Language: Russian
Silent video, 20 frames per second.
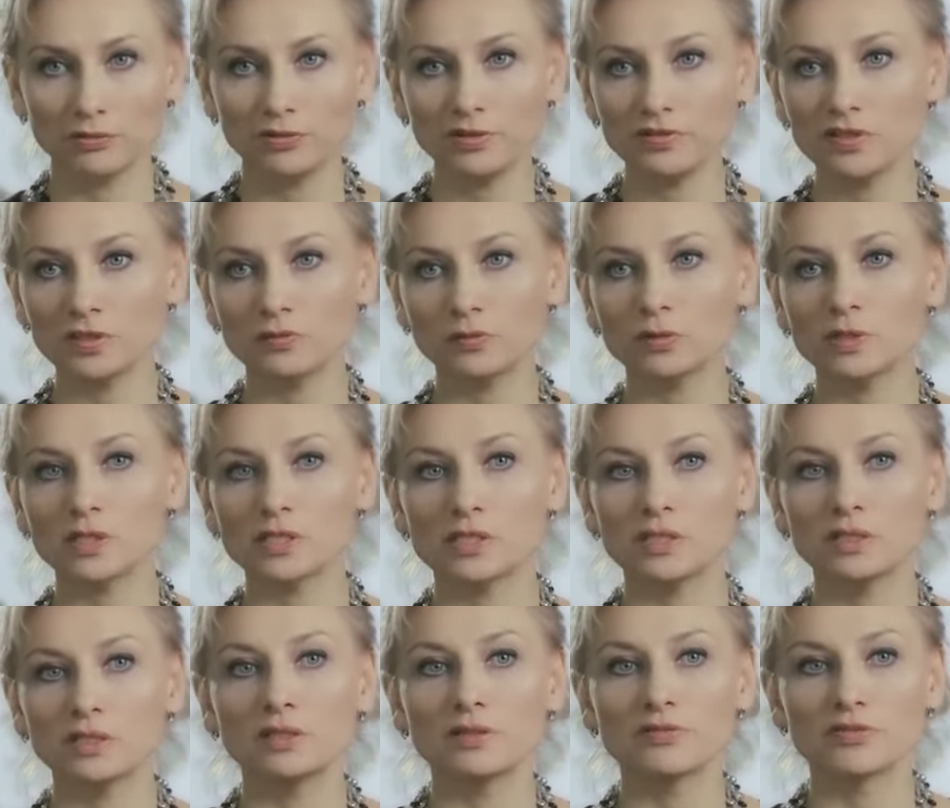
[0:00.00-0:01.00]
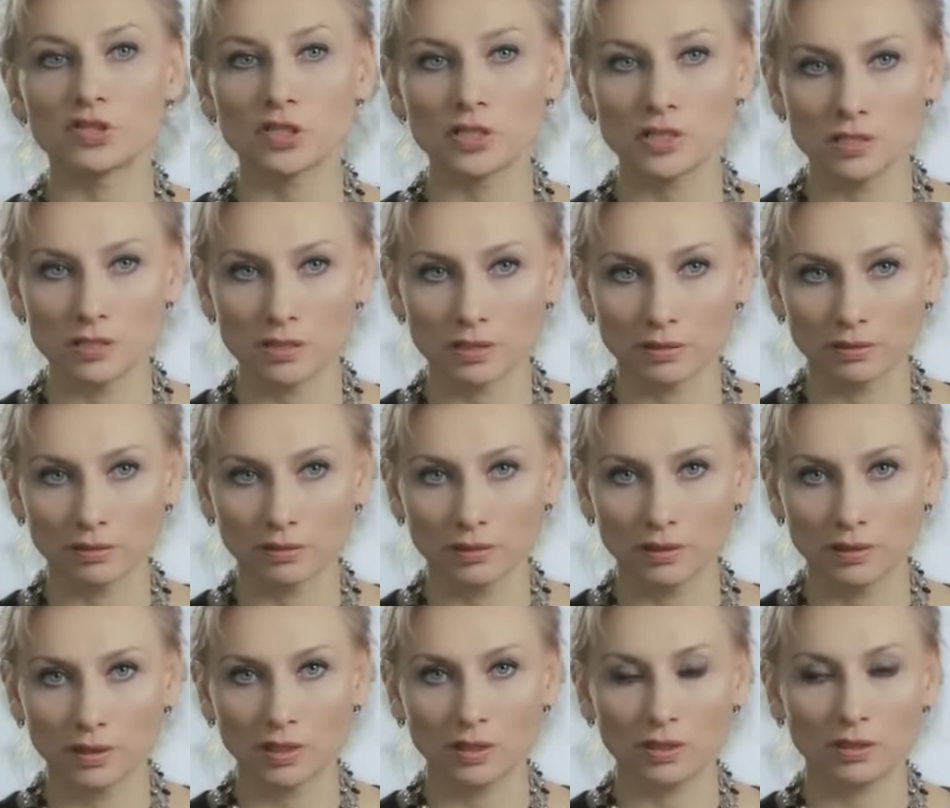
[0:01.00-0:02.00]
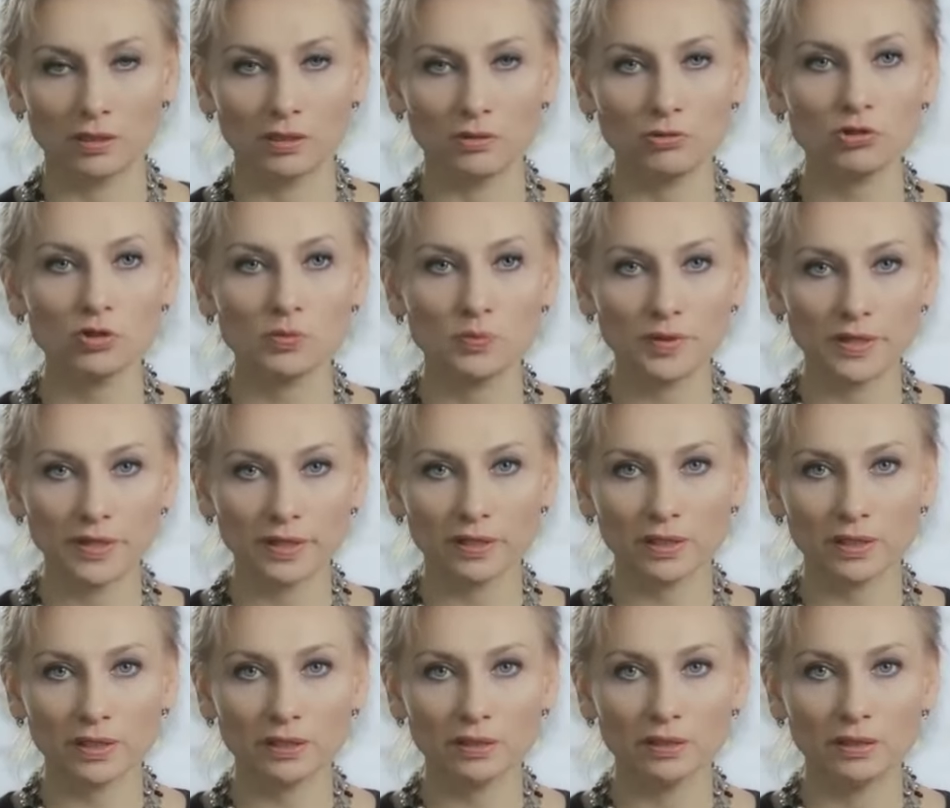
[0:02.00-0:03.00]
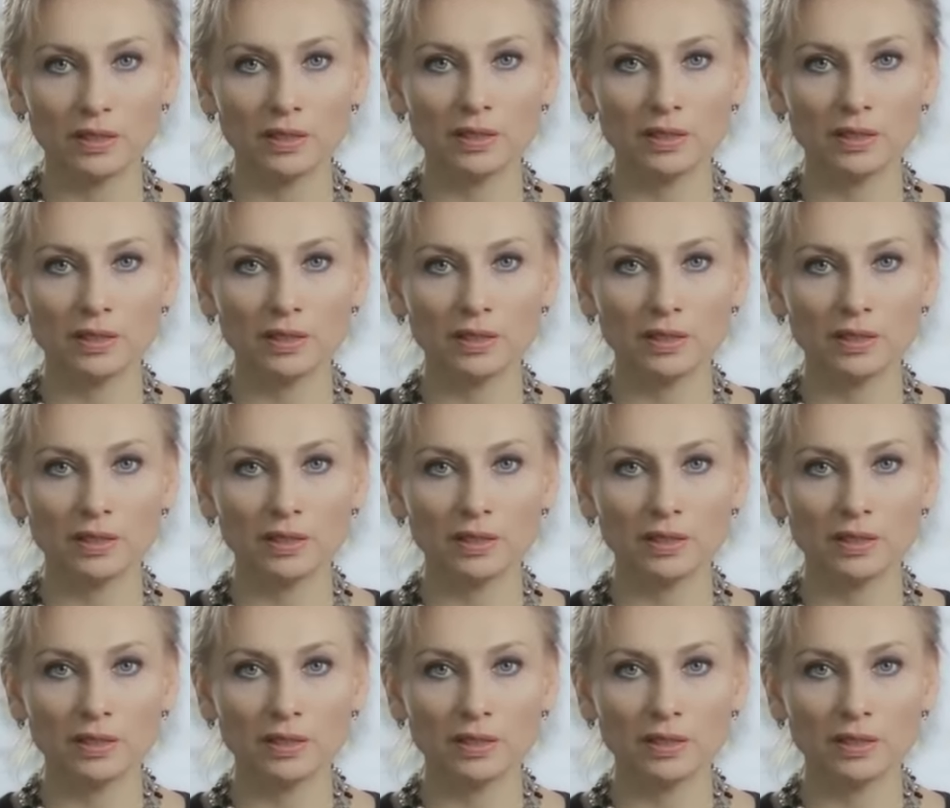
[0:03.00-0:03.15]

но ну вы всего достигли в жизни. Успеха,